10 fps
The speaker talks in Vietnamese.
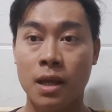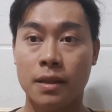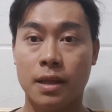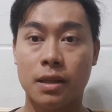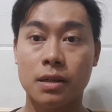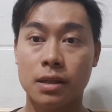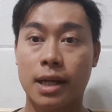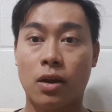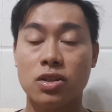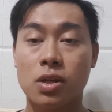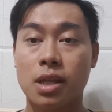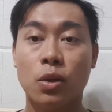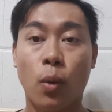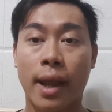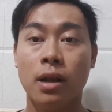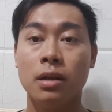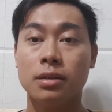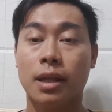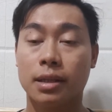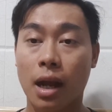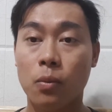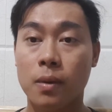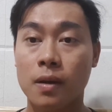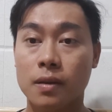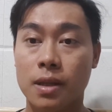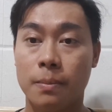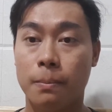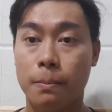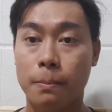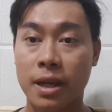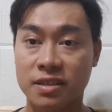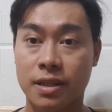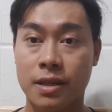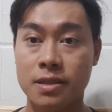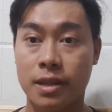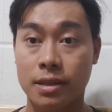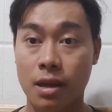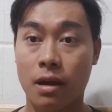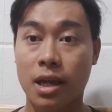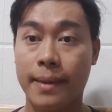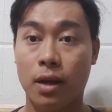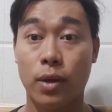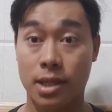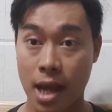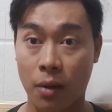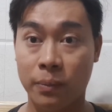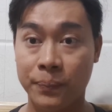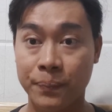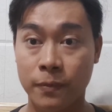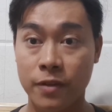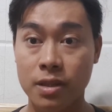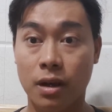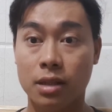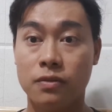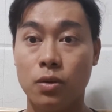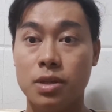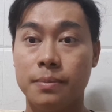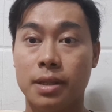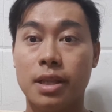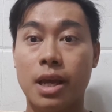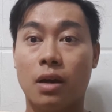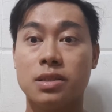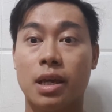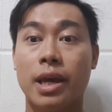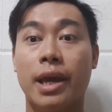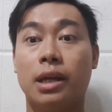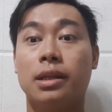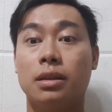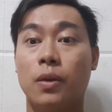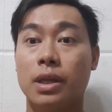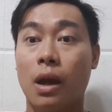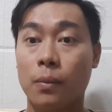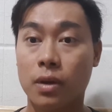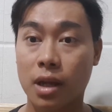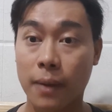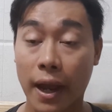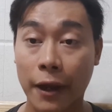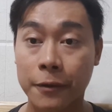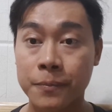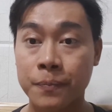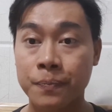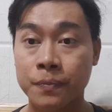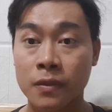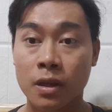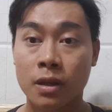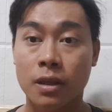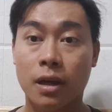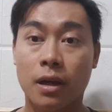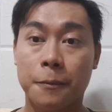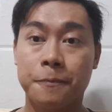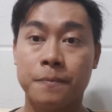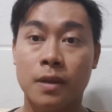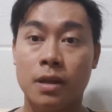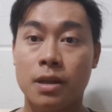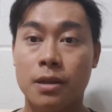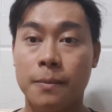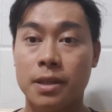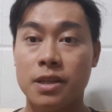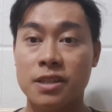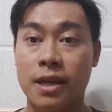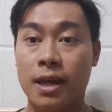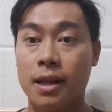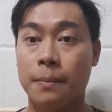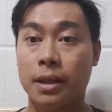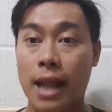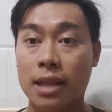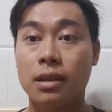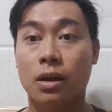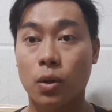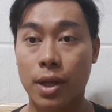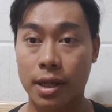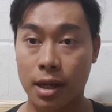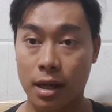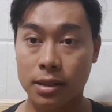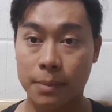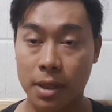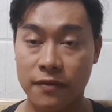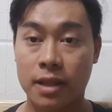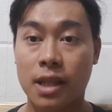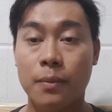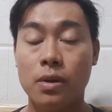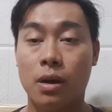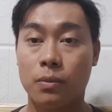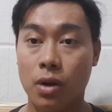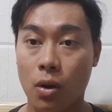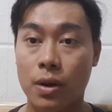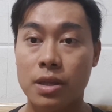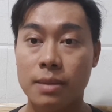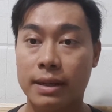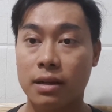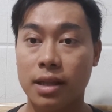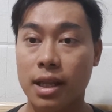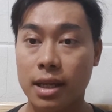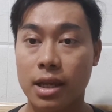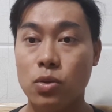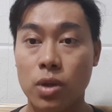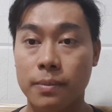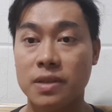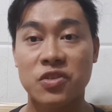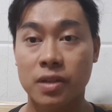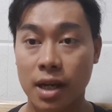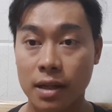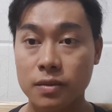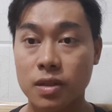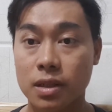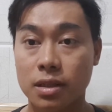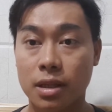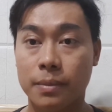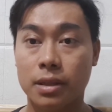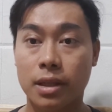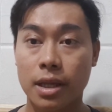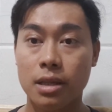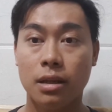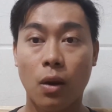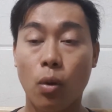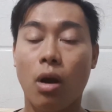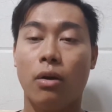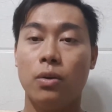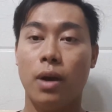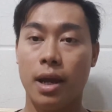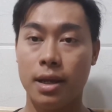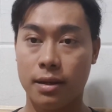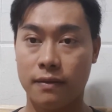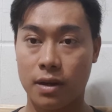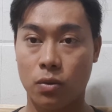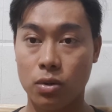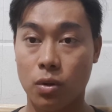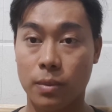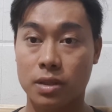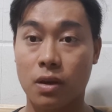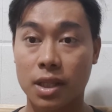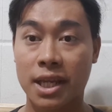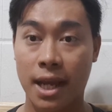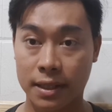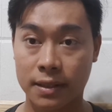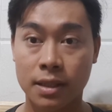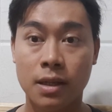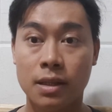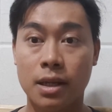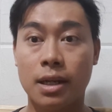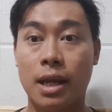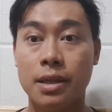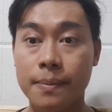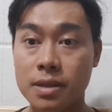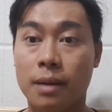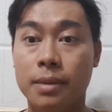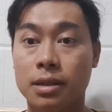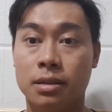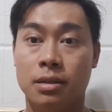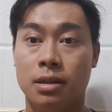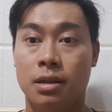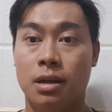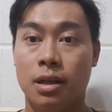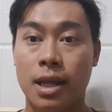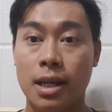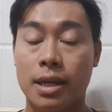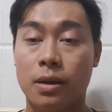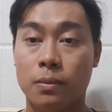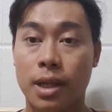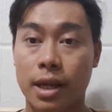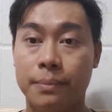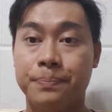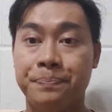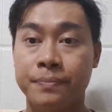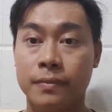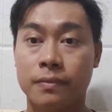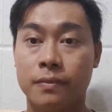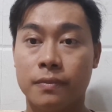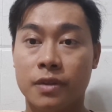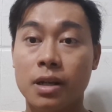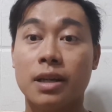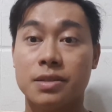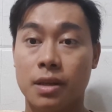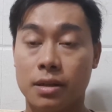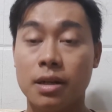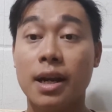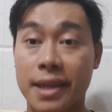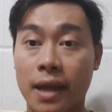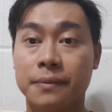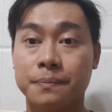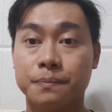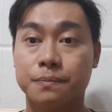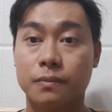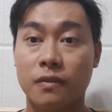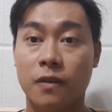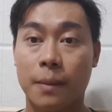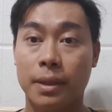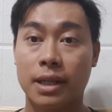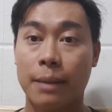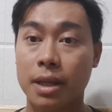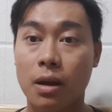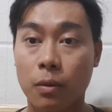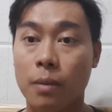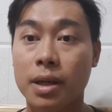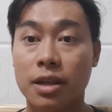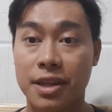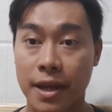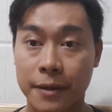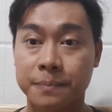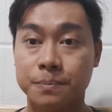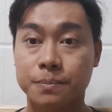thì thường là nội soi thanh quản thành công á, thì bác sĩ sẽ cho các bạn luyện giọng ví dụ ở thành phố Hồ Chí Minh thì họ sẽ hẹn lực tự giọng cho các bạn à, thì như mình chia sẻ là mình đã từng luyện ở bệnh viện tai mũi họng rồi nhưng mà có thể là cái duyên mình chưa đến cho nên là mình thấy lâu khỏi quá và cuối cùng mình chọn thầy Anh thì đã giúp cho mình lấy lại giọng nam rất là rất là nhanh và mình cảm thấy không có mất thời gian